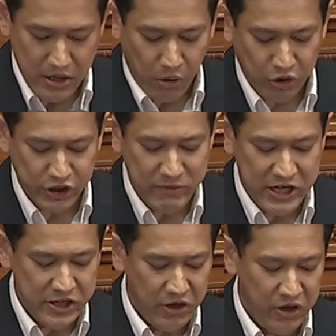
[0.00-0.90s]
国
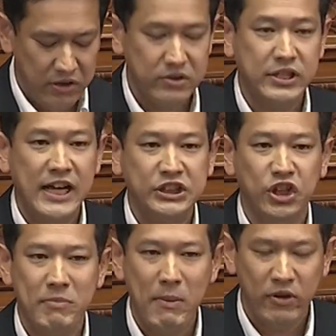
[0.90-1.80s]
民の暮らし
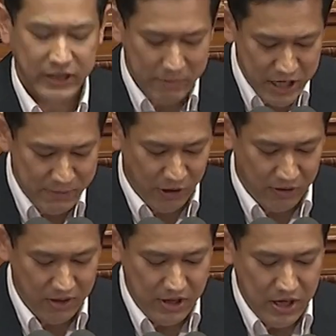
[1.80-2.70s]
を守るために
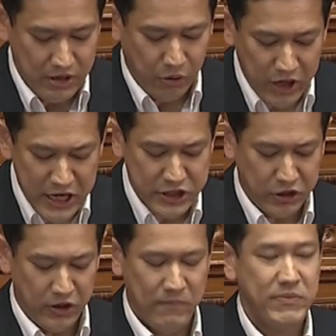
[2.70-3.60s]
も、これ以
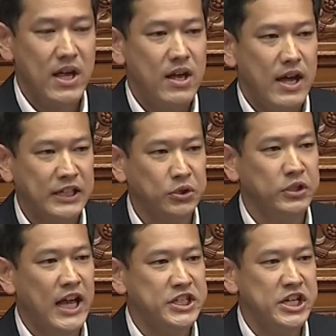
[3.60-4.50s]
上、麻
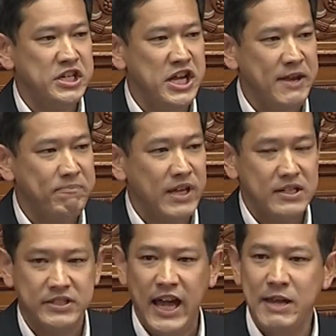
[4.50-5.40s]
生大臣に
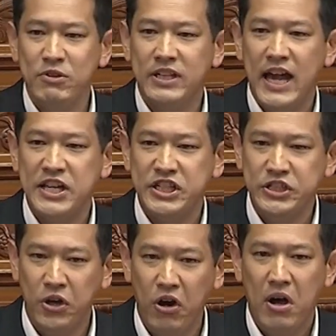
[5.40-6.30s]
財務大
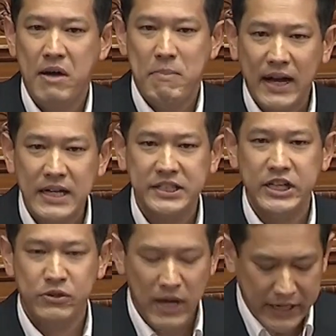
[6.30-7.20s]
臣を任せ
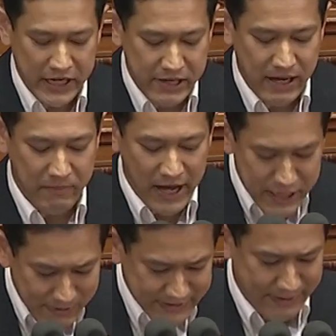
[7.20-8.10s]
るわけには参
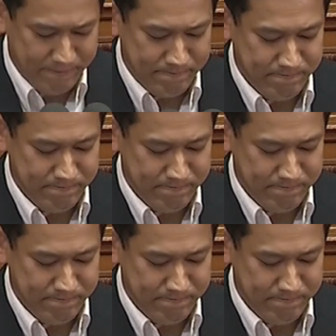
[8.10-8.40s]
りません。